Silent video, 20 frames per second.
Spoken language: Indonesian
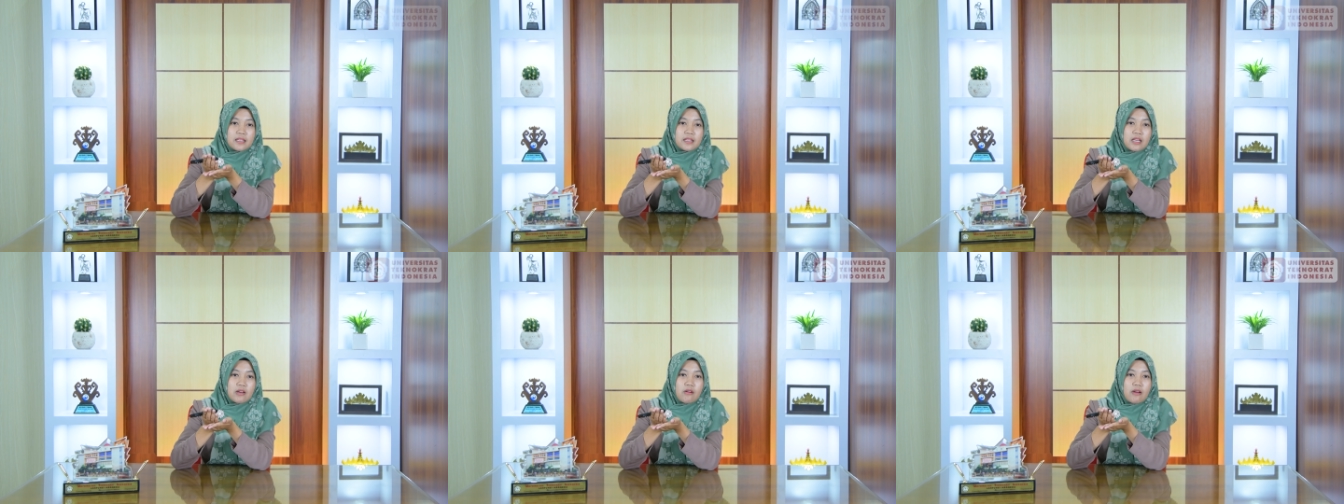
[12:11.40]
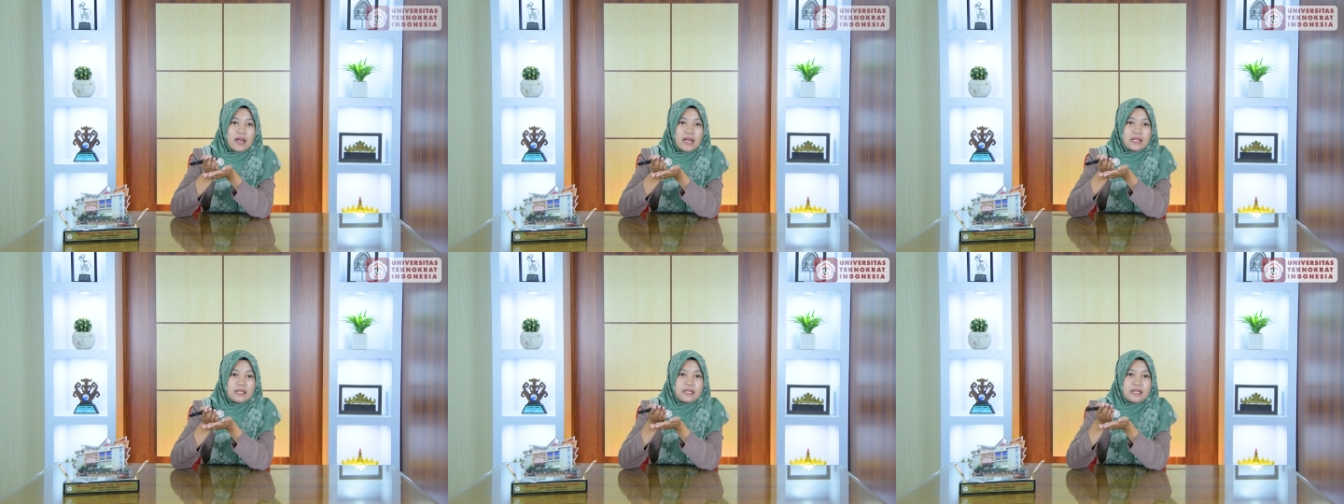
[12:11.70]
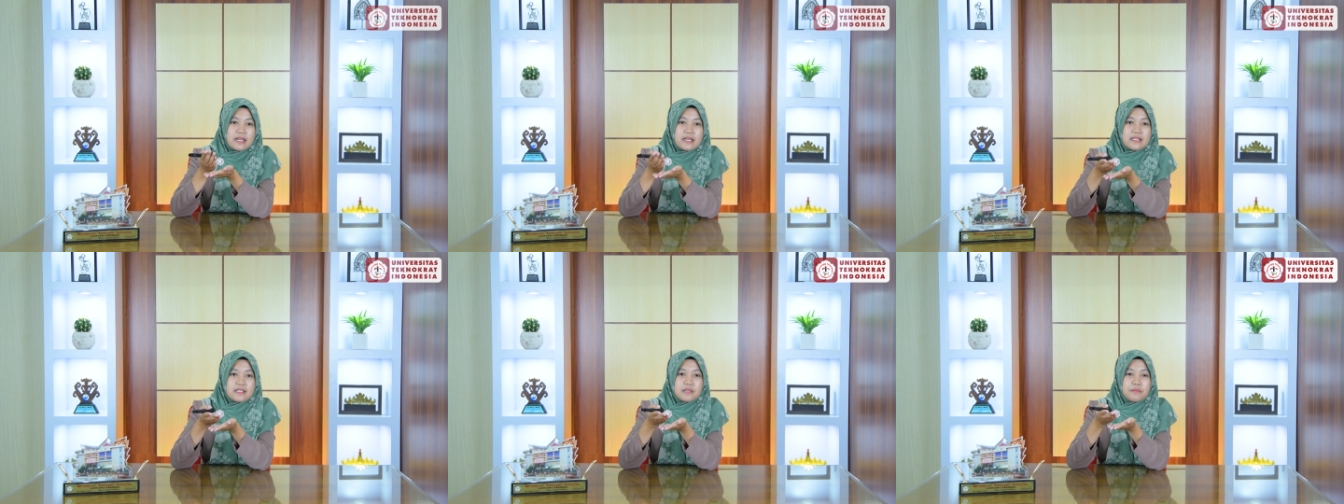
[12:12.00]
atau
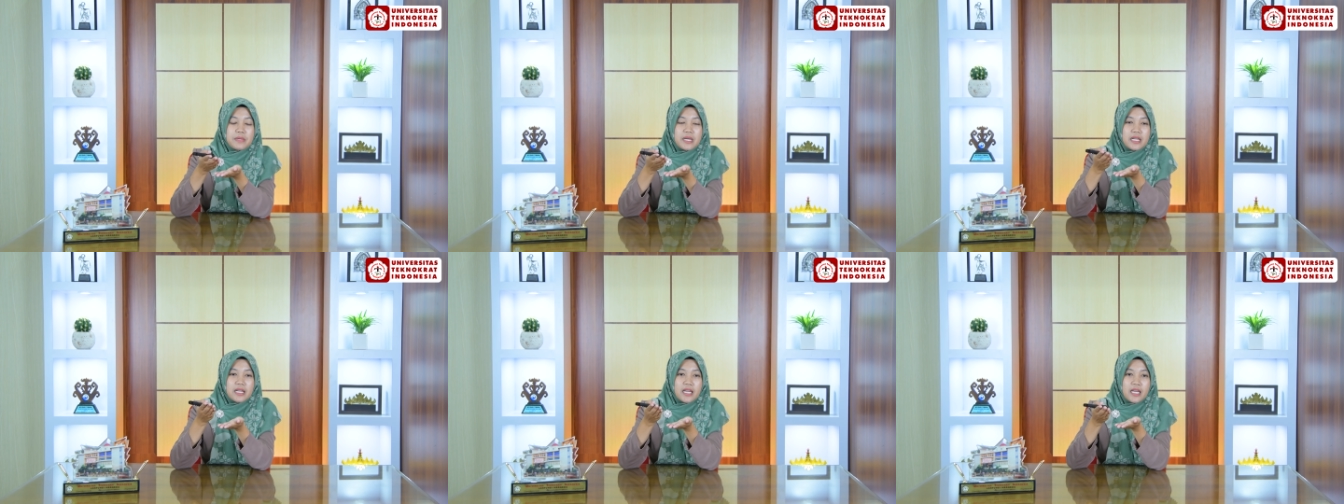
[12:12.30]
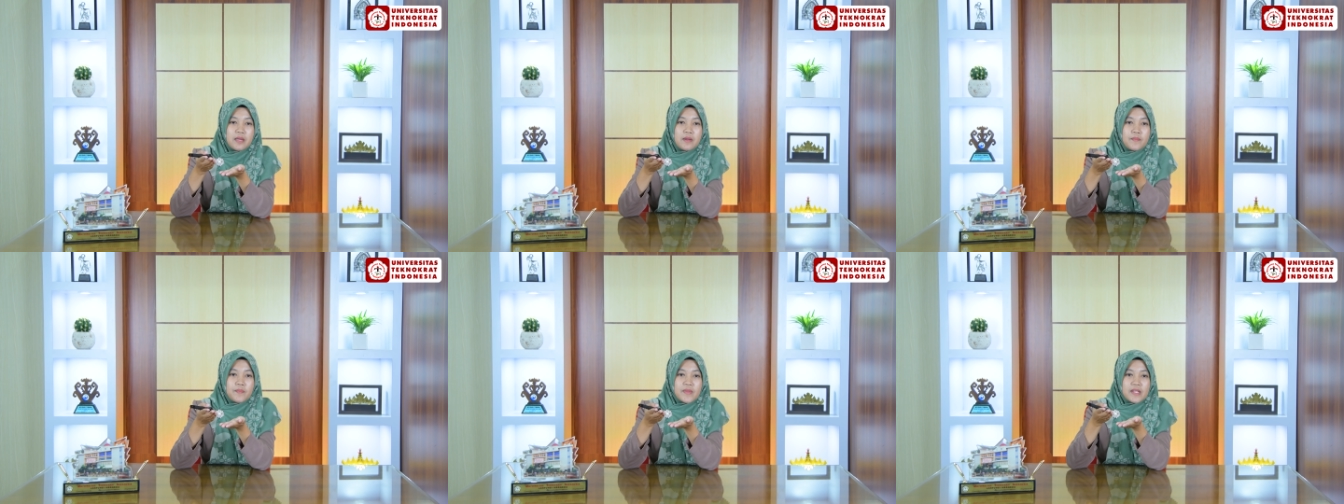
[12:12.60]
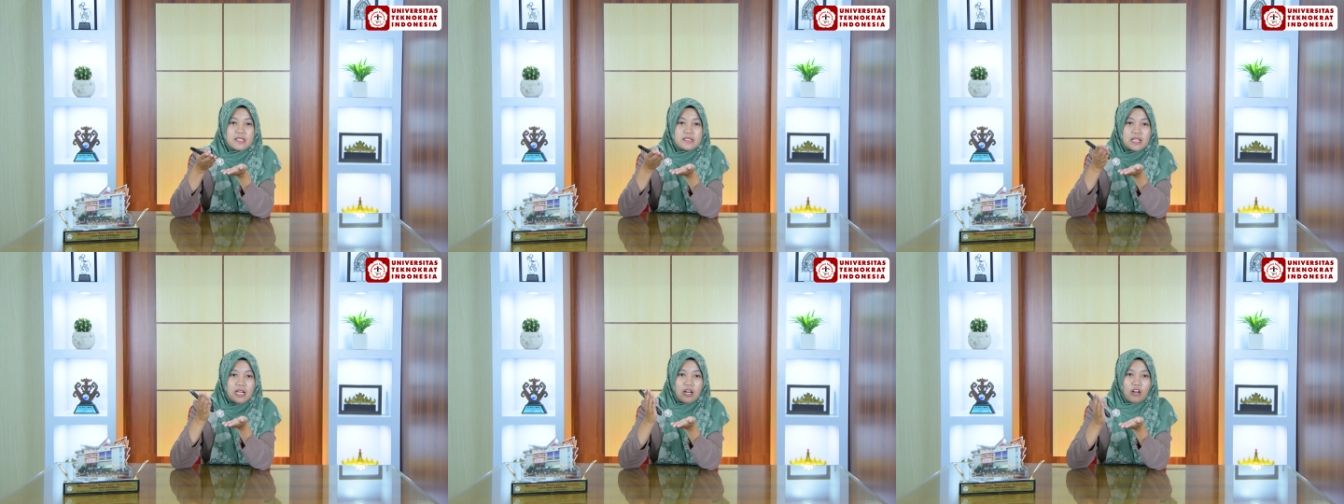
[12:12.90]
Anda sebagai
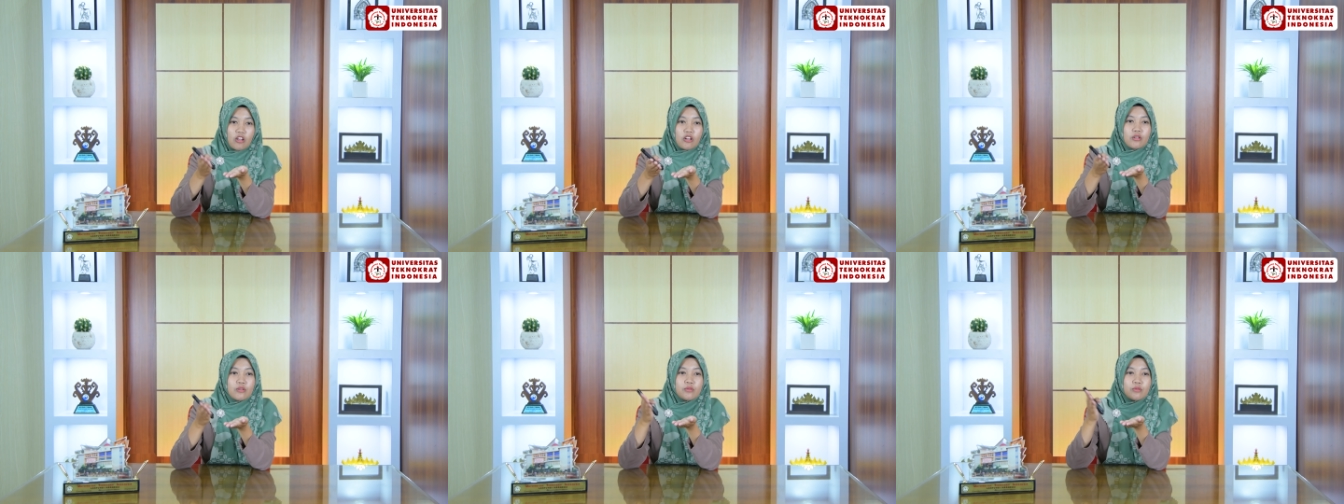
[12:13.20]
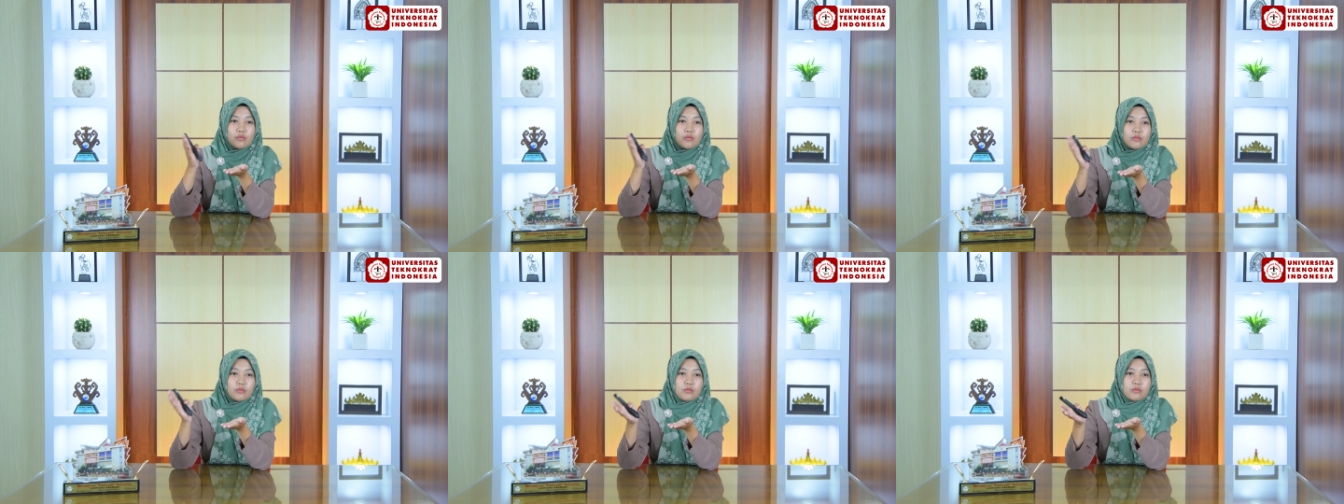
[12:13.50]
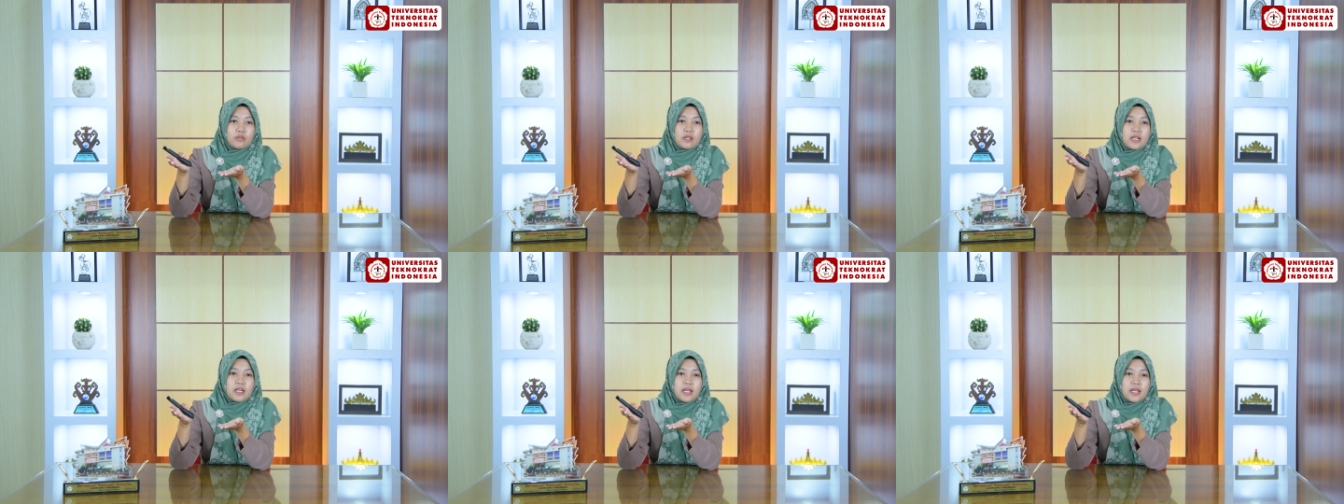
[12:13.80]
calon
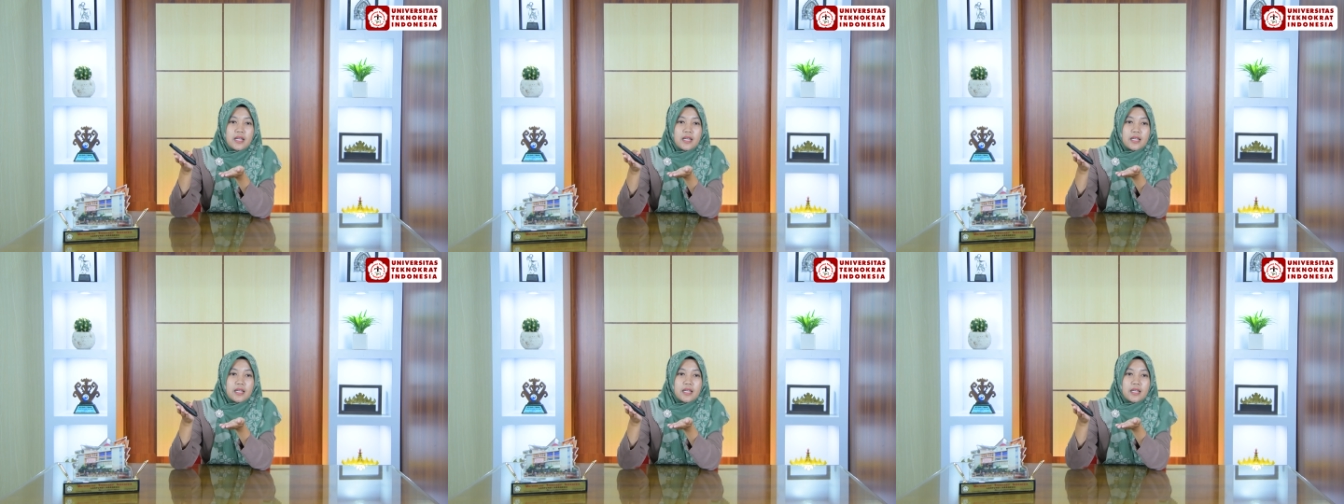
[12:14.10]
guru.